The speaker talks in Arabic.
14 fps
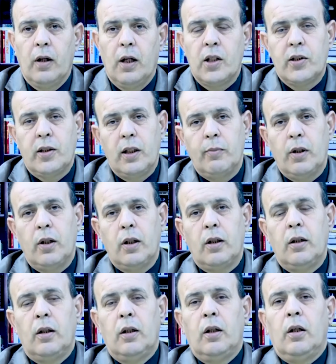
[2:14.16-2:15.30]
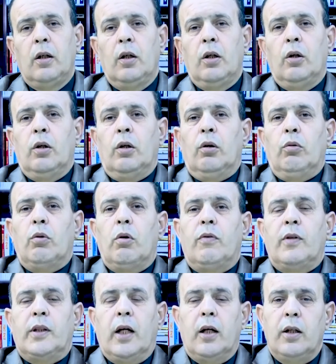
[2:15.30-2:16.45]
أسلم
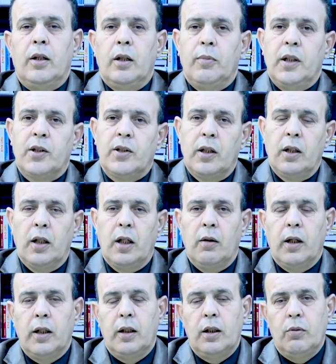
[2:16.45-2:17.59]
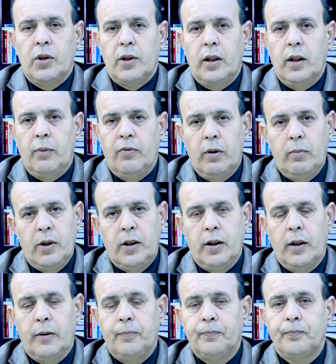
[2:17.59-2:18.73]
ووفد على النبي صلى الله عليه وسلم في
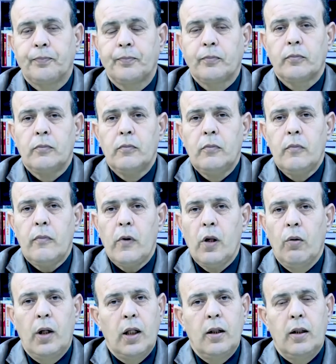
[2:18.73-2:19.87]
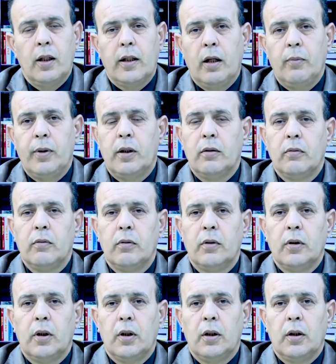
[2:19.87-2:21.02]
المدينة ولكن كعبا
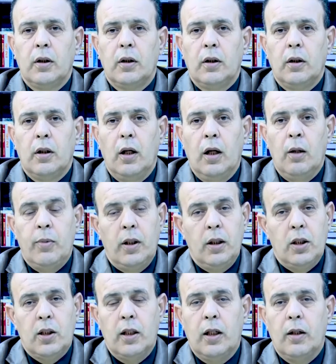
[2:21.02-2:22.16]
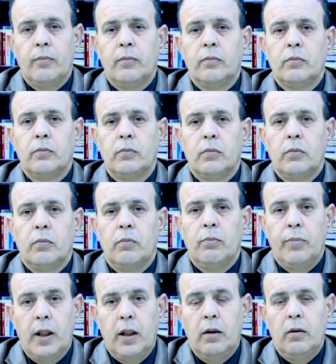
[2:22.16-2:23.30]
أبى الإسلام
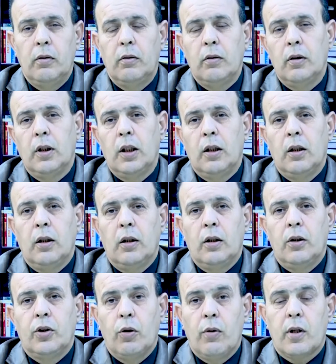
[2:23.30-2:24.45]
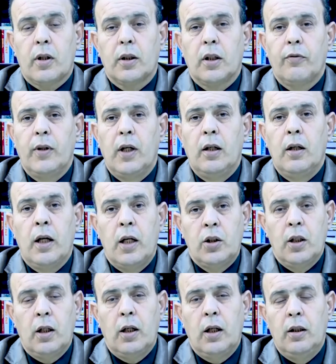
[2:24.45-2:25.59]
بل تورط في أن
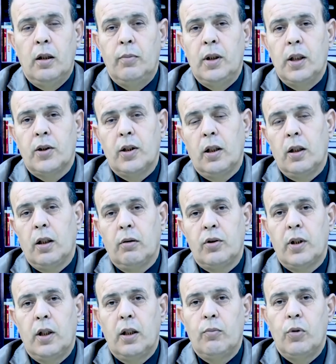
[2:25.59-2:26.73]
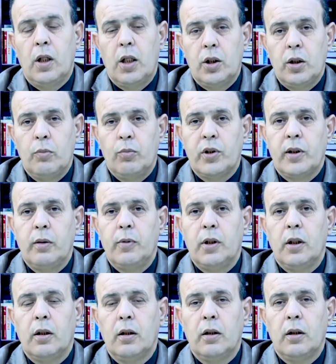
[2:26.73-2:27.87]
هجى النبي صلى الله عليه وسلم وهجى المسلمين